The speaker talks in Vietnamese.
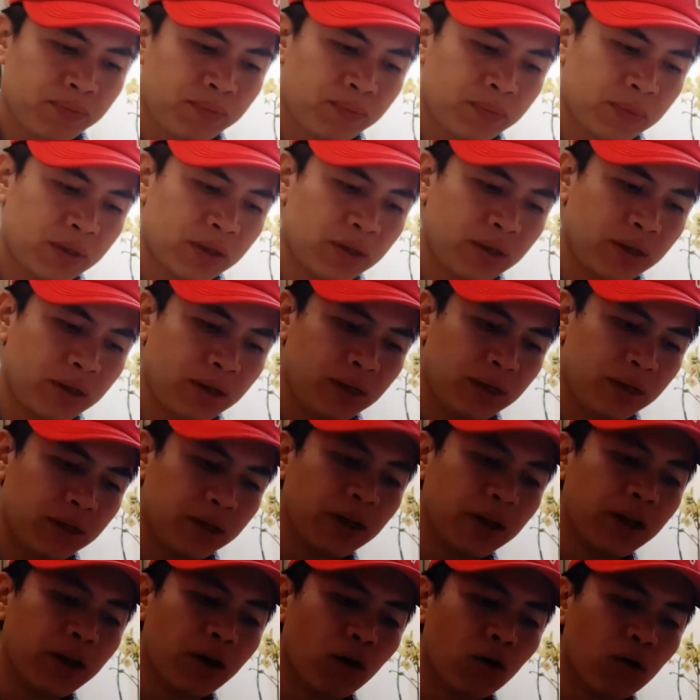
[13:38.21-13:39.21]
thì
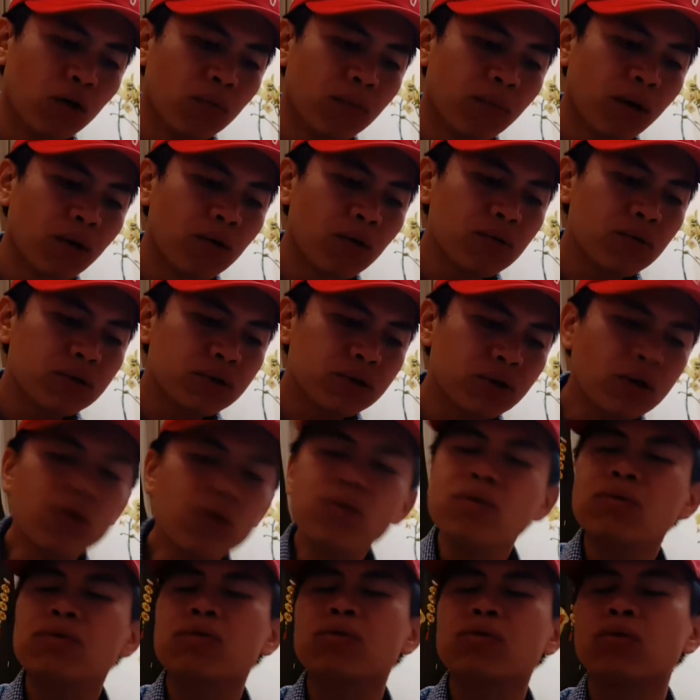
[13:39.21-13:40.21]
điều mấu
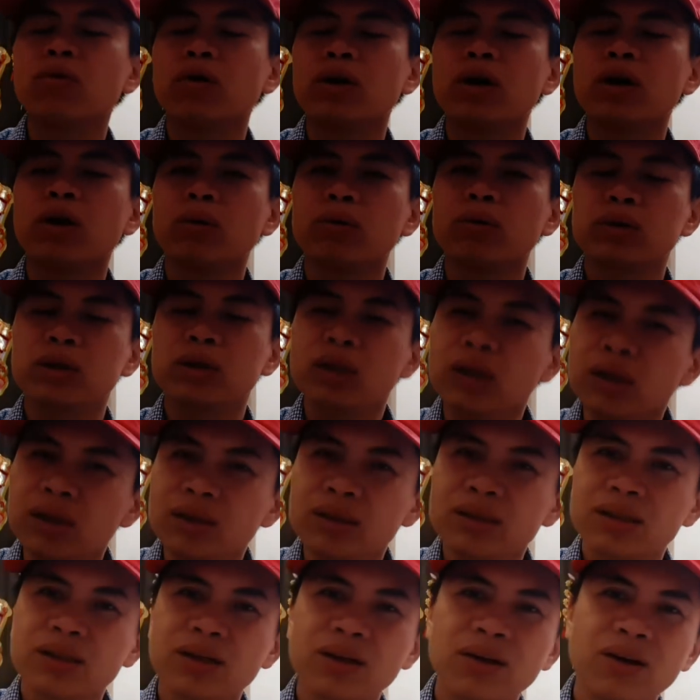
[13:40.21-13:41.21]
chốt của đầu
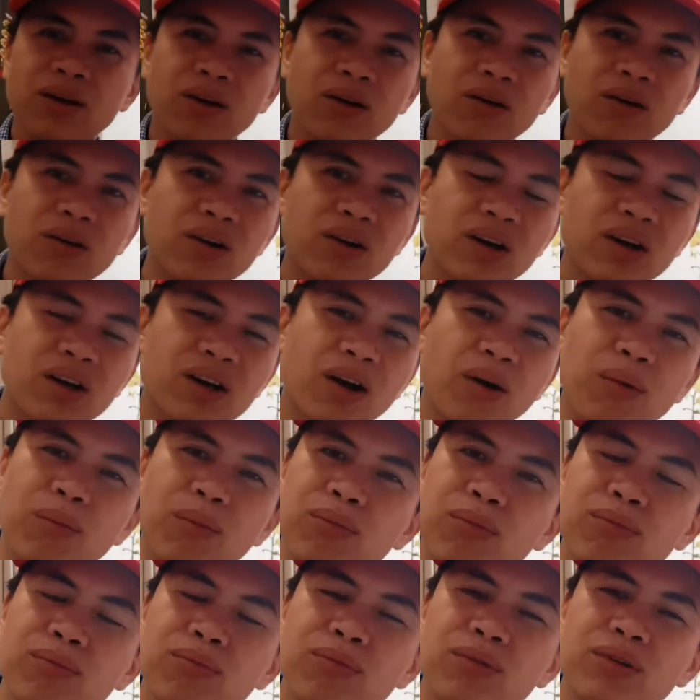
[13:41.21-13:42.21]
tư nó
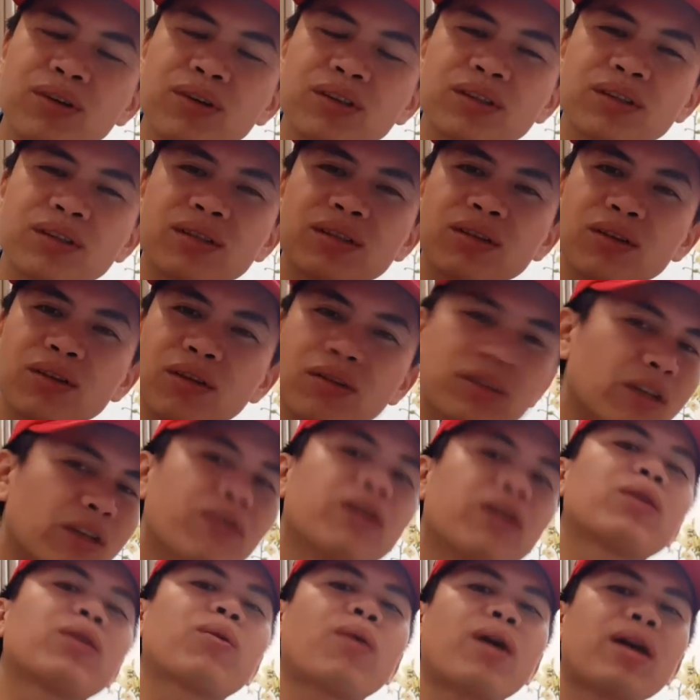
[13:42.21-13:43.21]
không nó sẽ
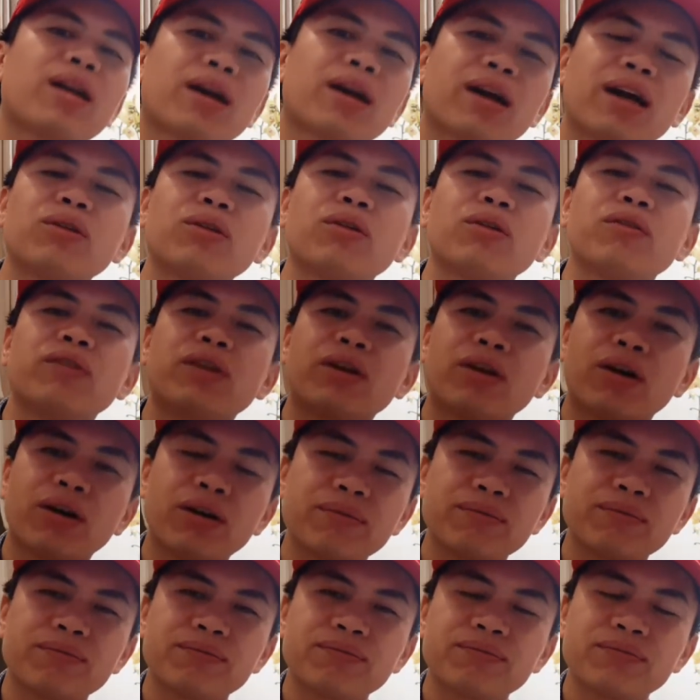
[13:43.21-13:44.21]
vượt qua được cái tôi vừa nói
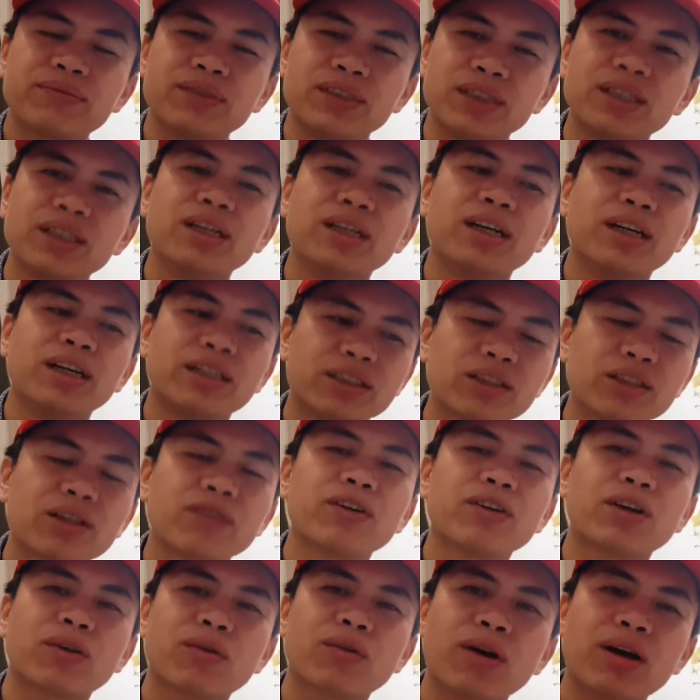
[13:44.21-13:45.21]
những người
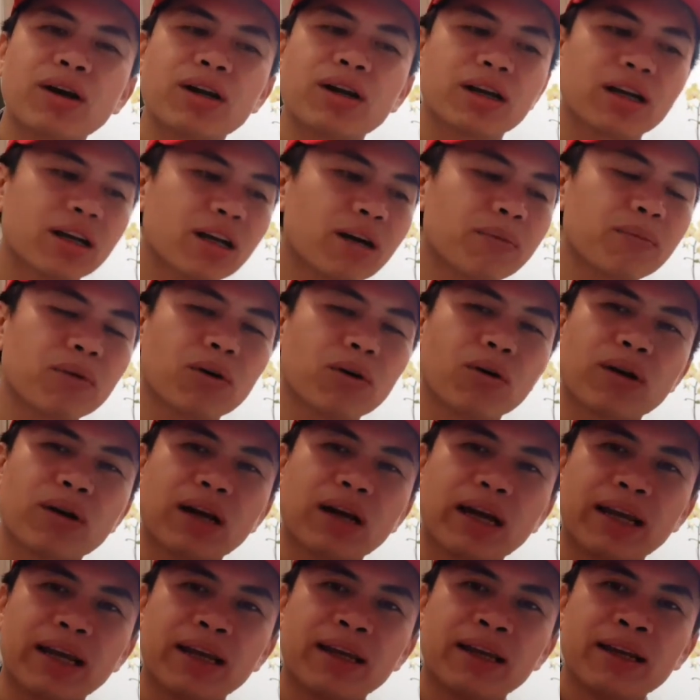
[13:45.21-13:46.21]
vượt qua được cái cấp độ
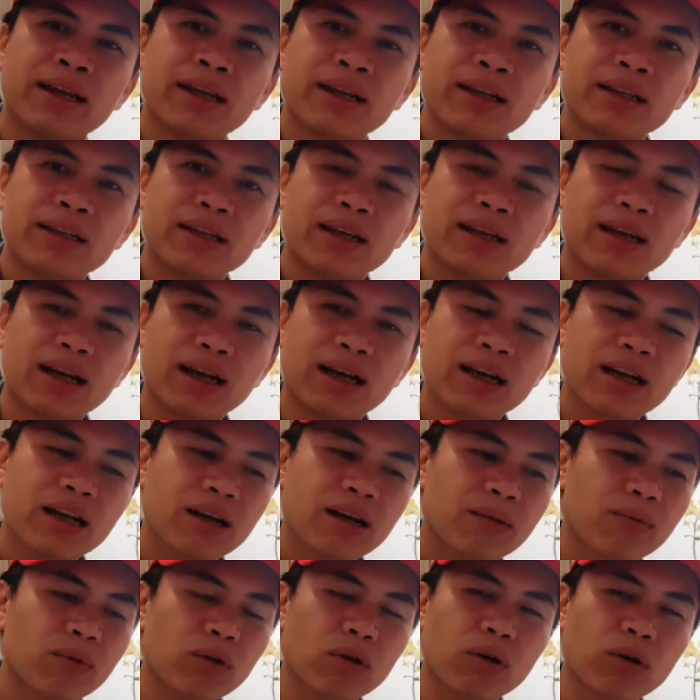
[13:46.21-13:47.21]
này là cái
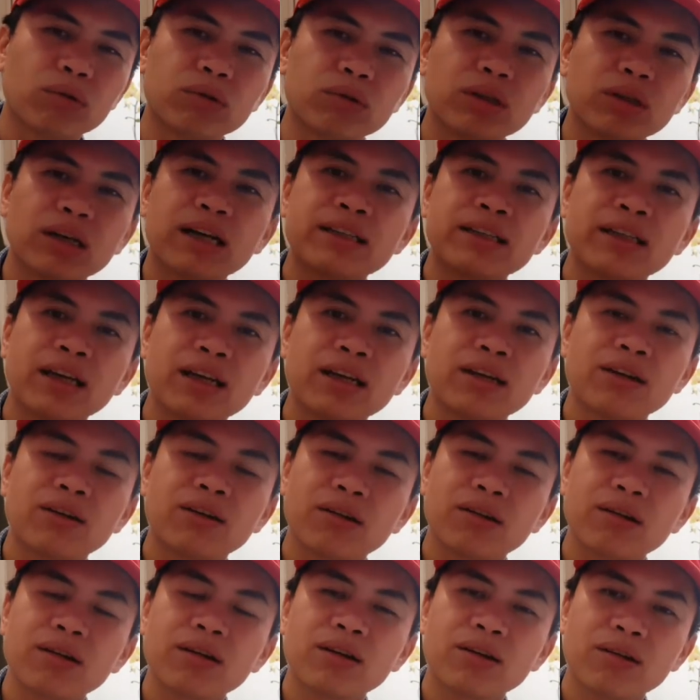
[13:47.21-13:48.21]
cấp độ đầu tư cá nhân
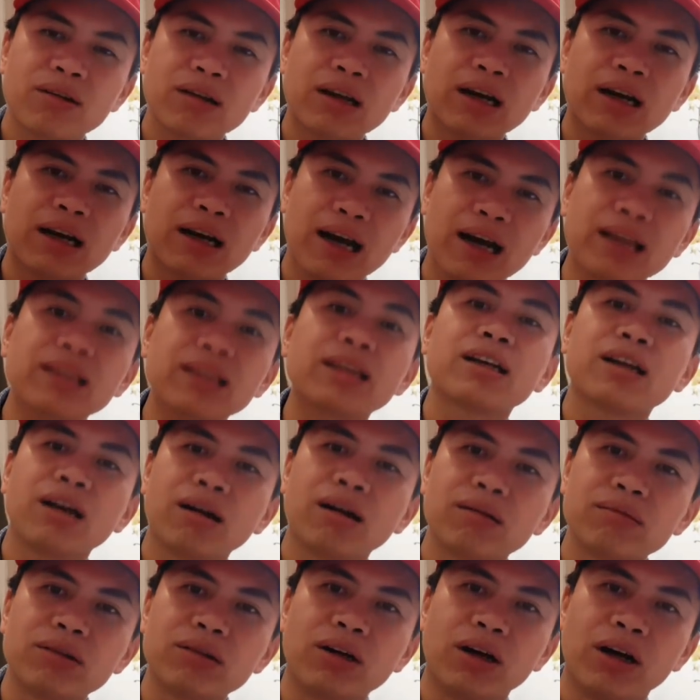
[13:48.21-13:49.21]
nó nó đã khá thành
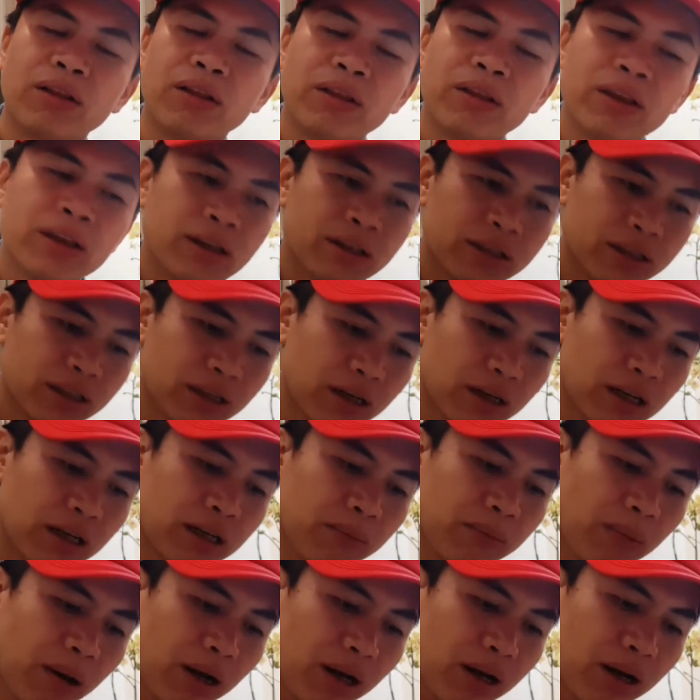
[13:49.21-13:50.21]
công rồi nhưng
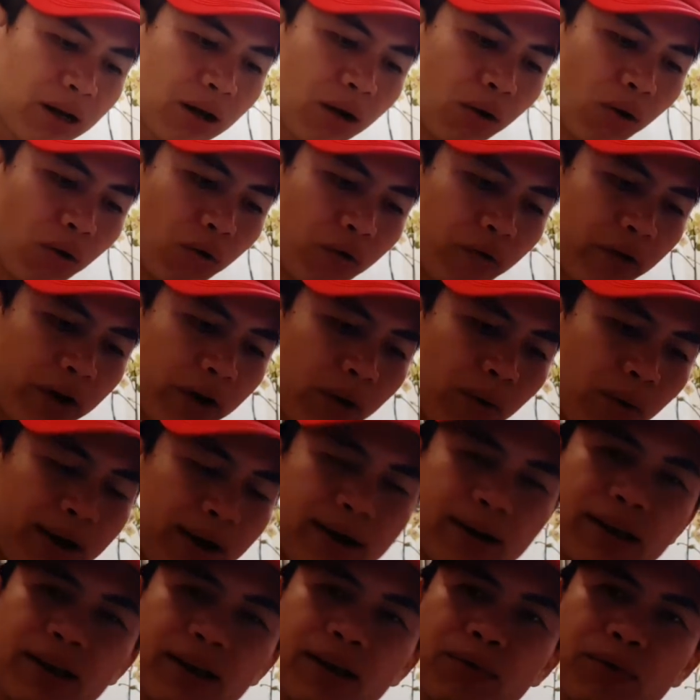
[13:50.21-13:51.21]
đến bắt đầu phải
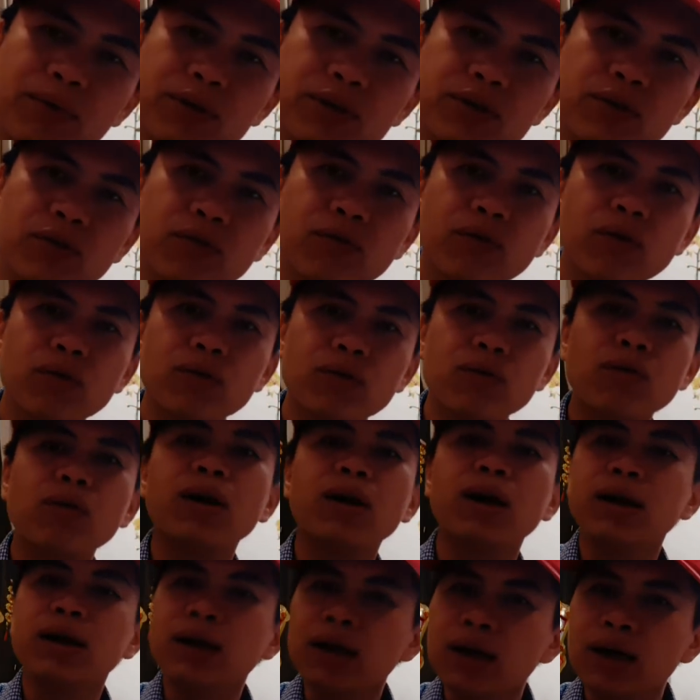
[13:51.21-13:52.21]
quản lý một số vốn nó
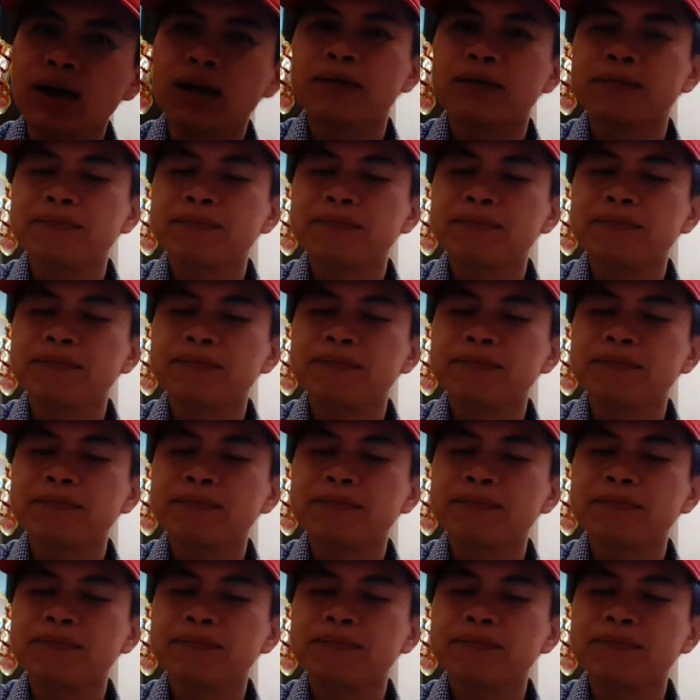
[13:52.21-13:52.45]
lớn hơn